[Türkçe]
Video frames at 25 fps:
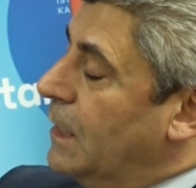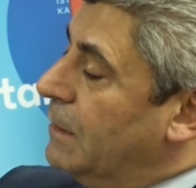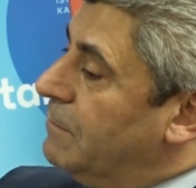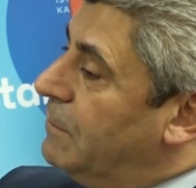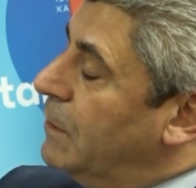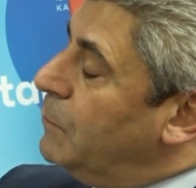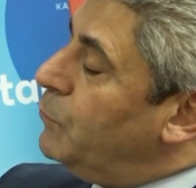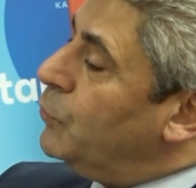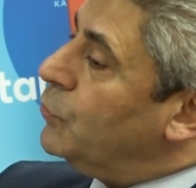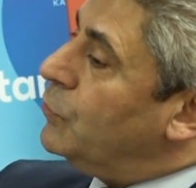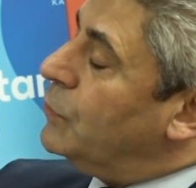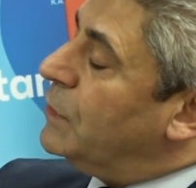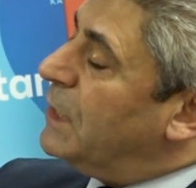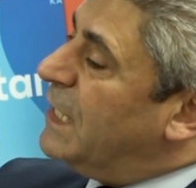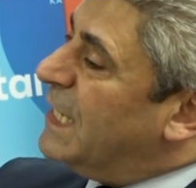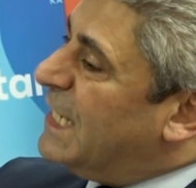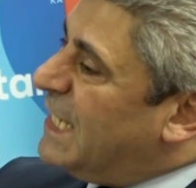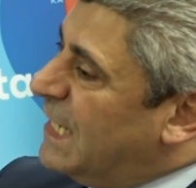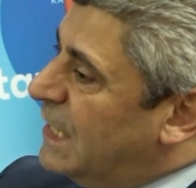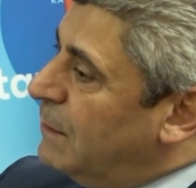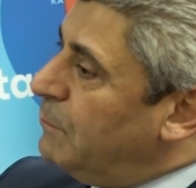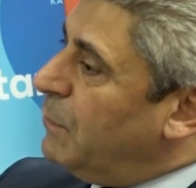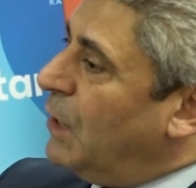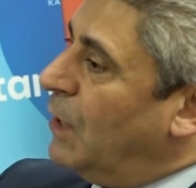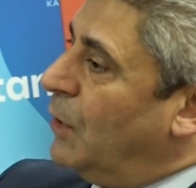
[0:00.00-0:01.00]
Ve bunun
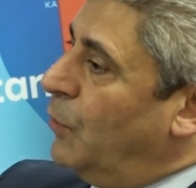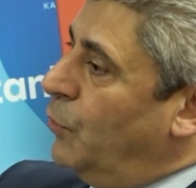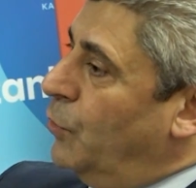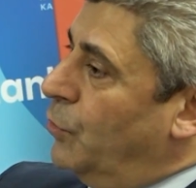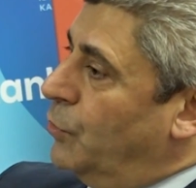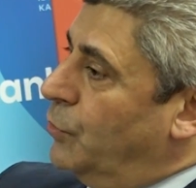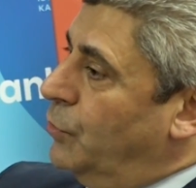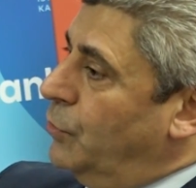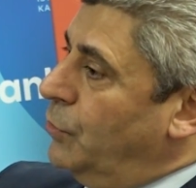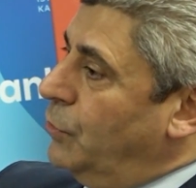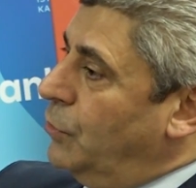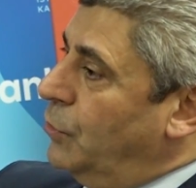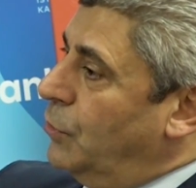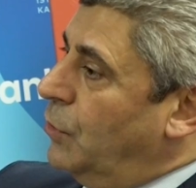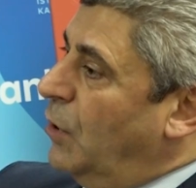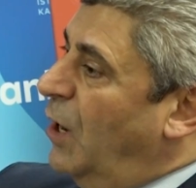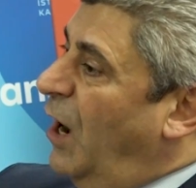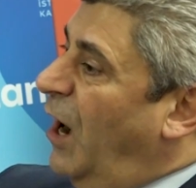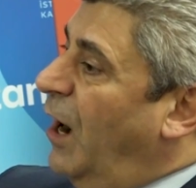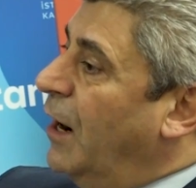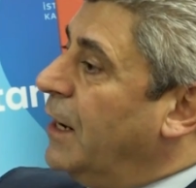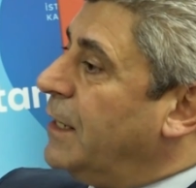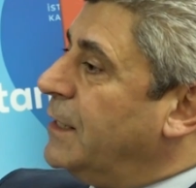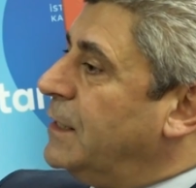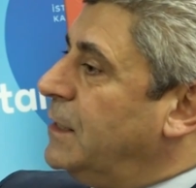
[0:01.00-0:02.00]
2 milyonu
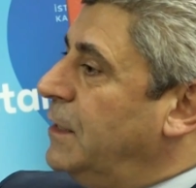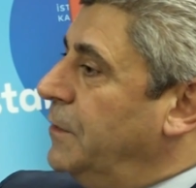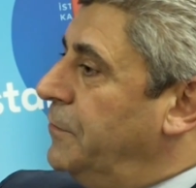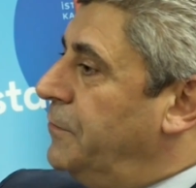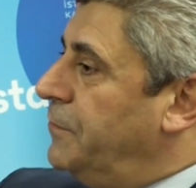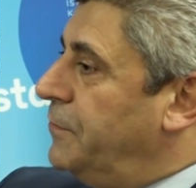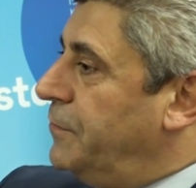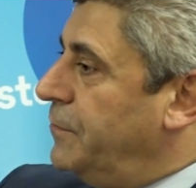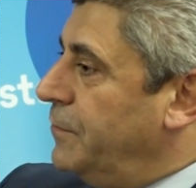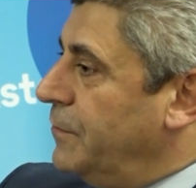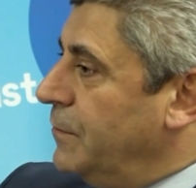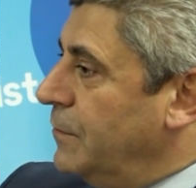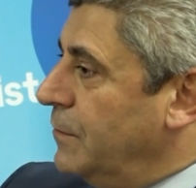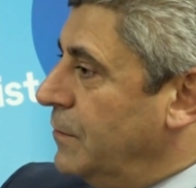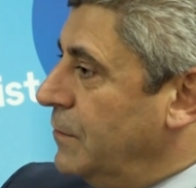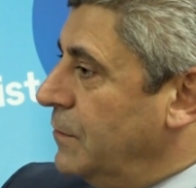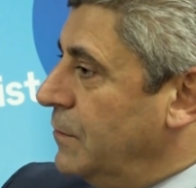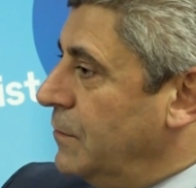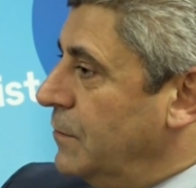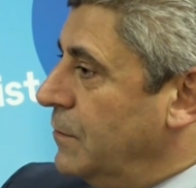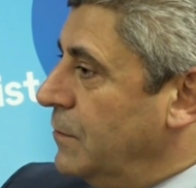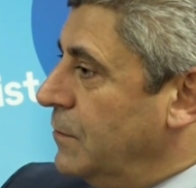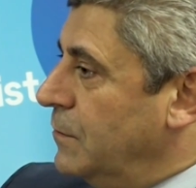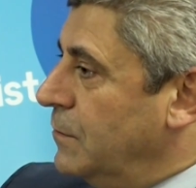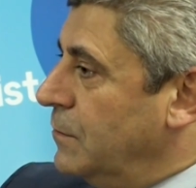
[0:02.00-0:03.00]
aktif
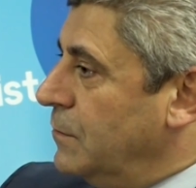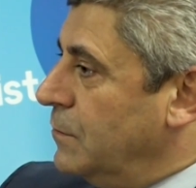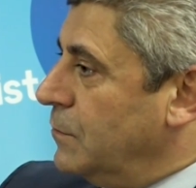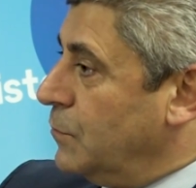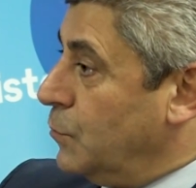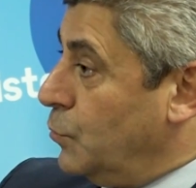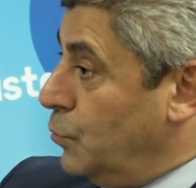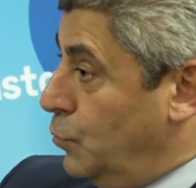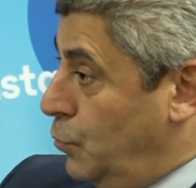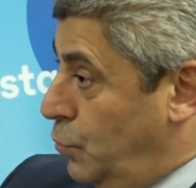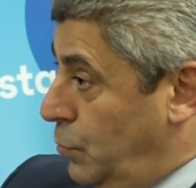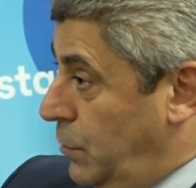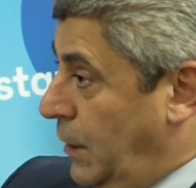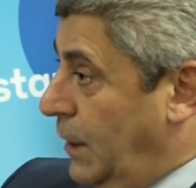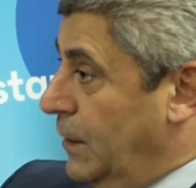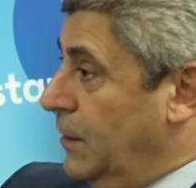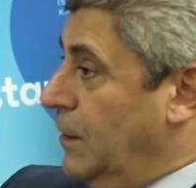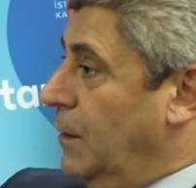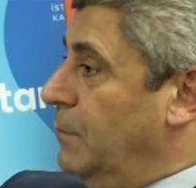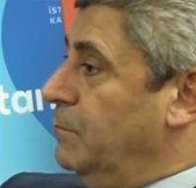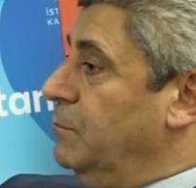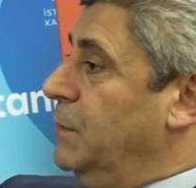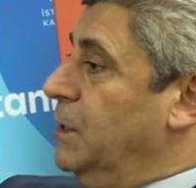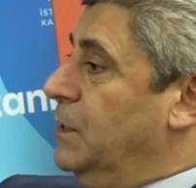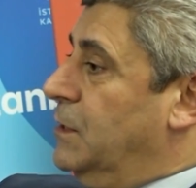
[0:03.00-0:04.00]

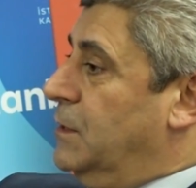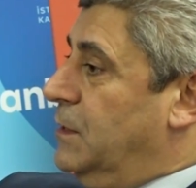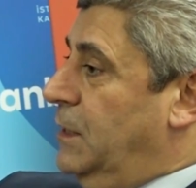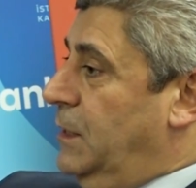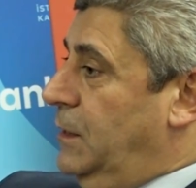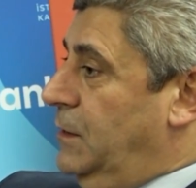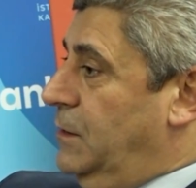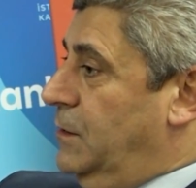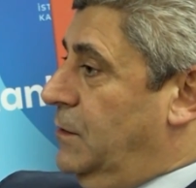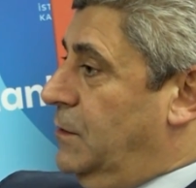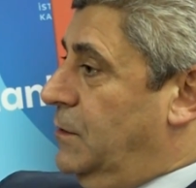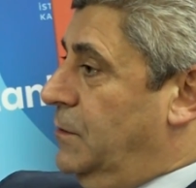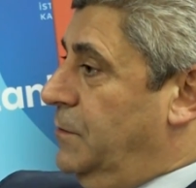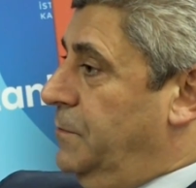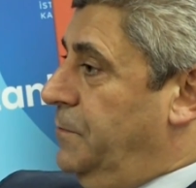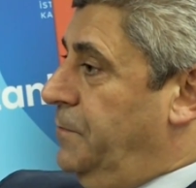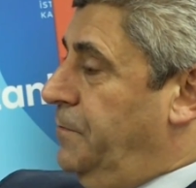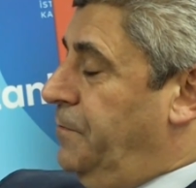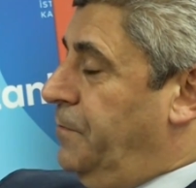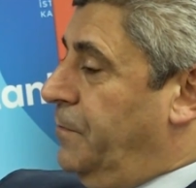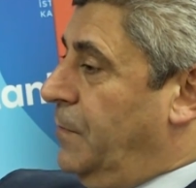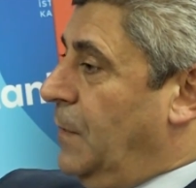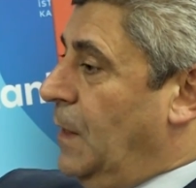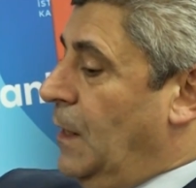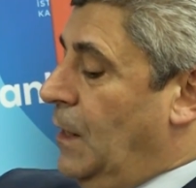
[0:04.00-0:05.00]
kullanılan bir sayıdır.
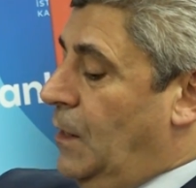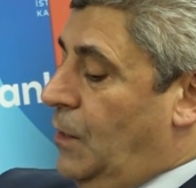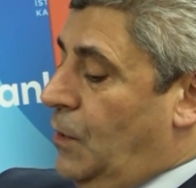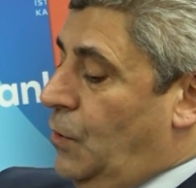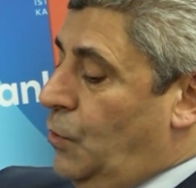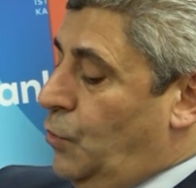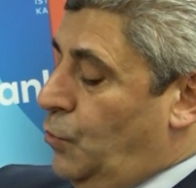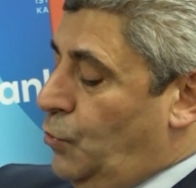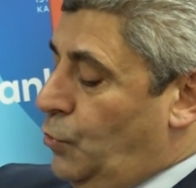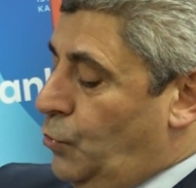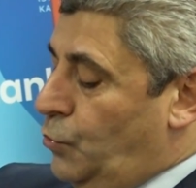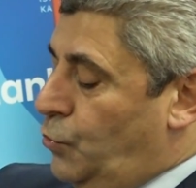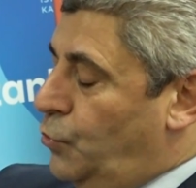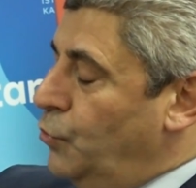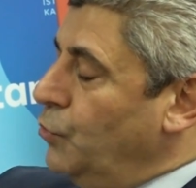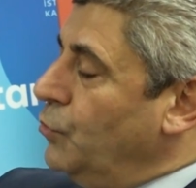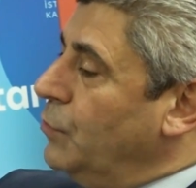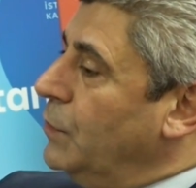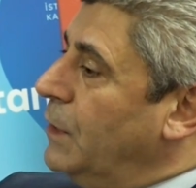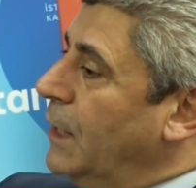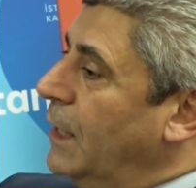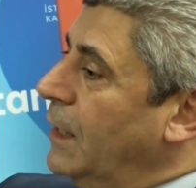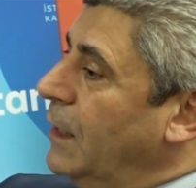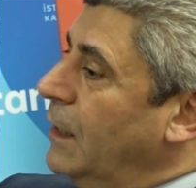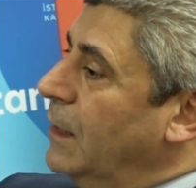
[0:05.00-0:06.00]

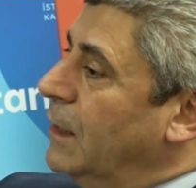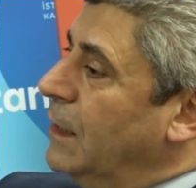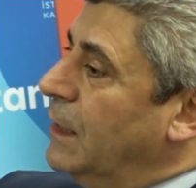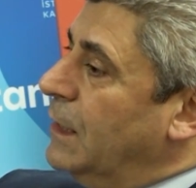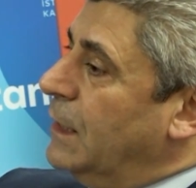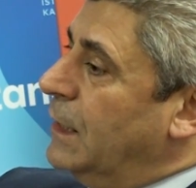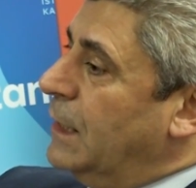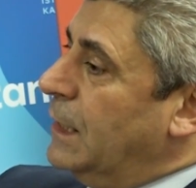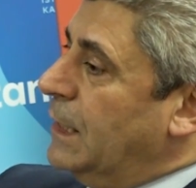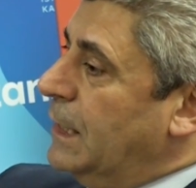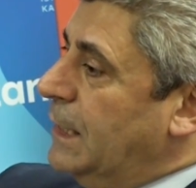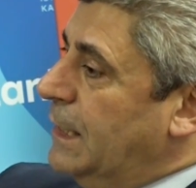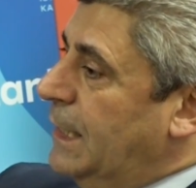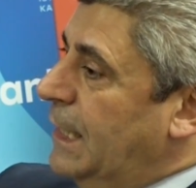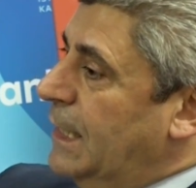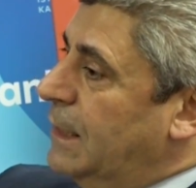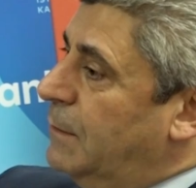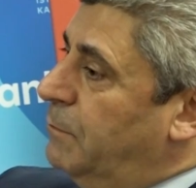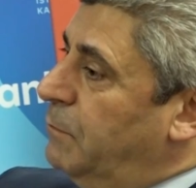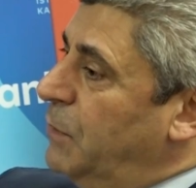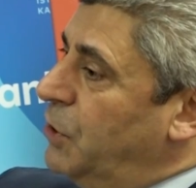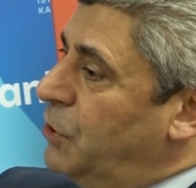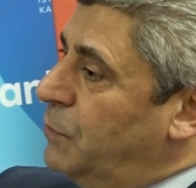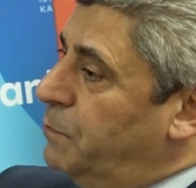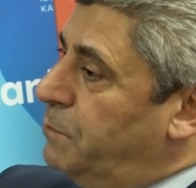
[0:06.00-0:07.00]
Günde
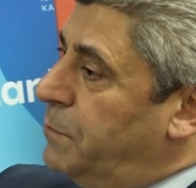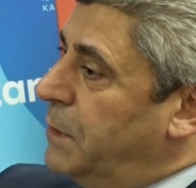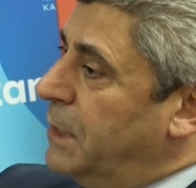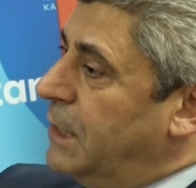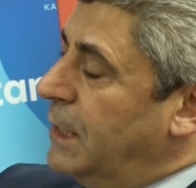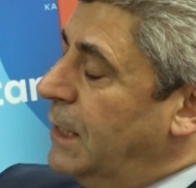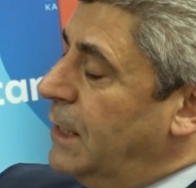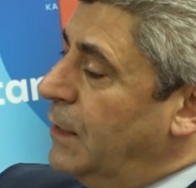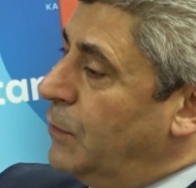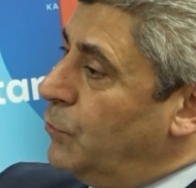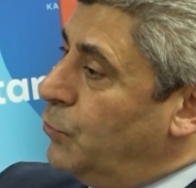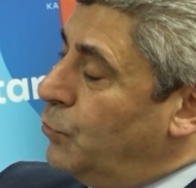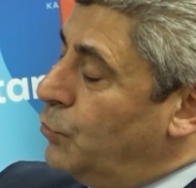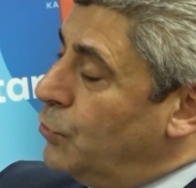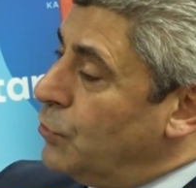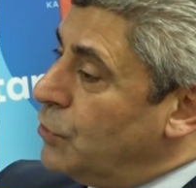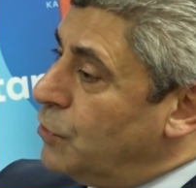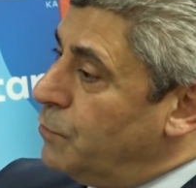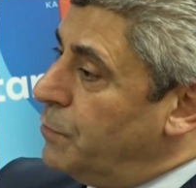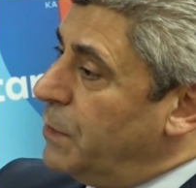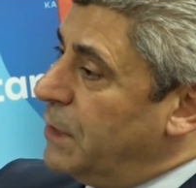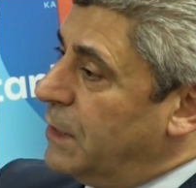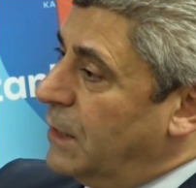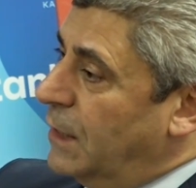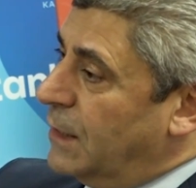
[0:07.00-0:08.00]
70 bin ile
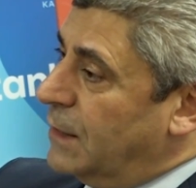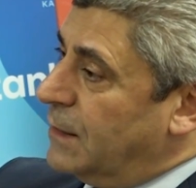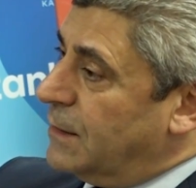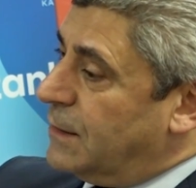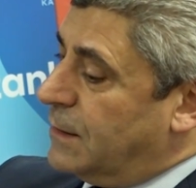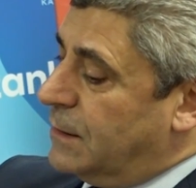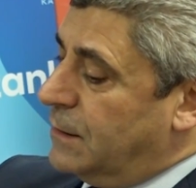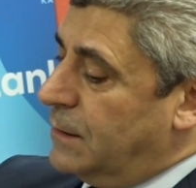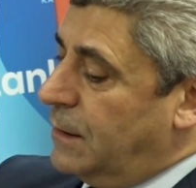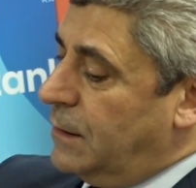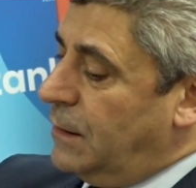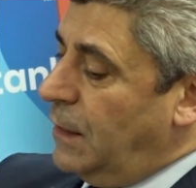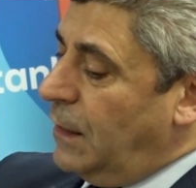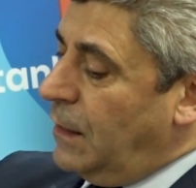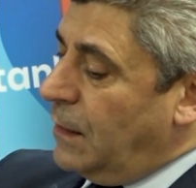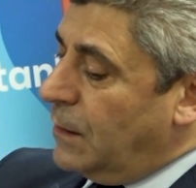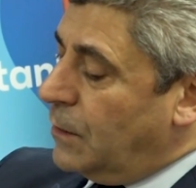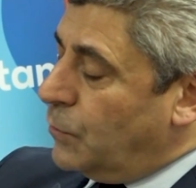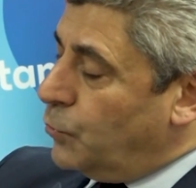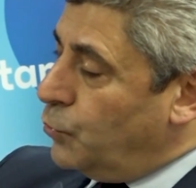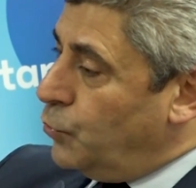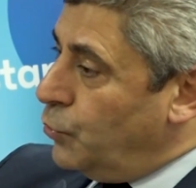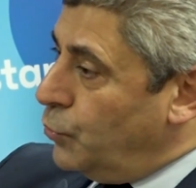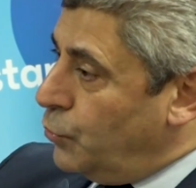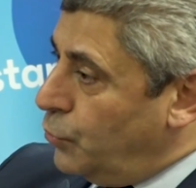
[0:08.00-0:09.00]
100 bin arasında da
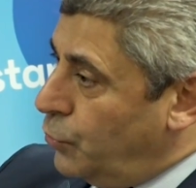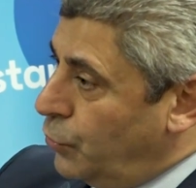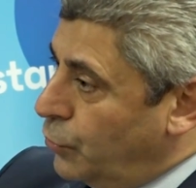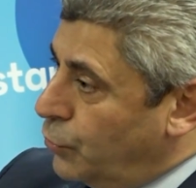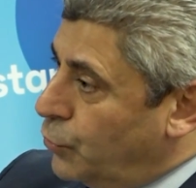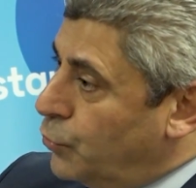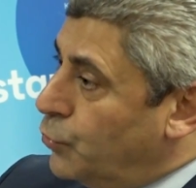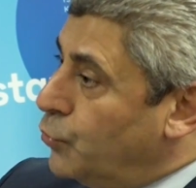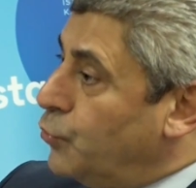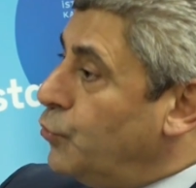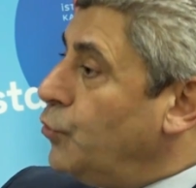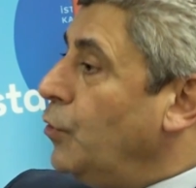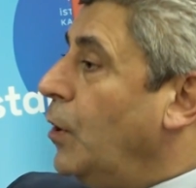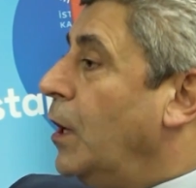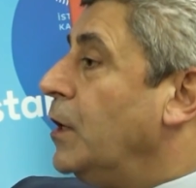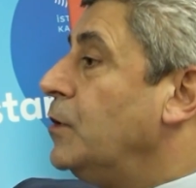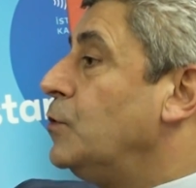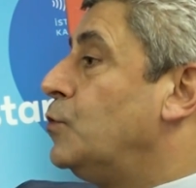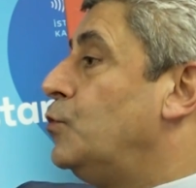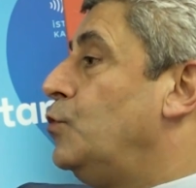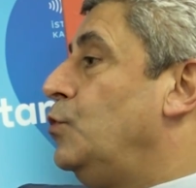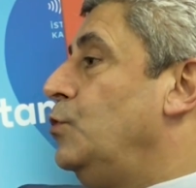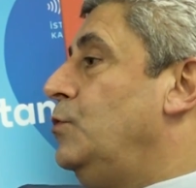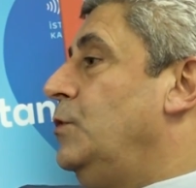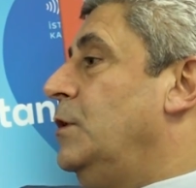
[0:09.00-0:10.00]
günlük QR
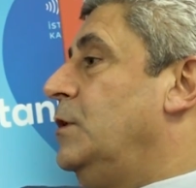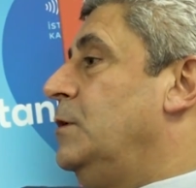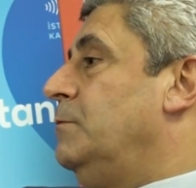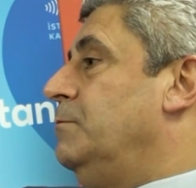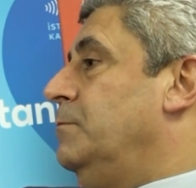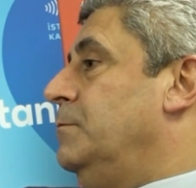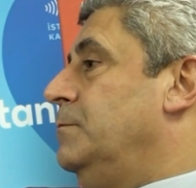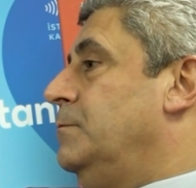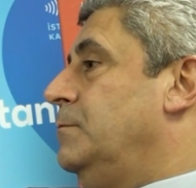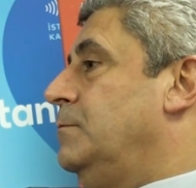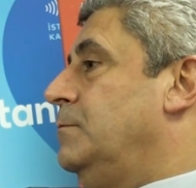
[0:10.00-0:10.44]
kullanım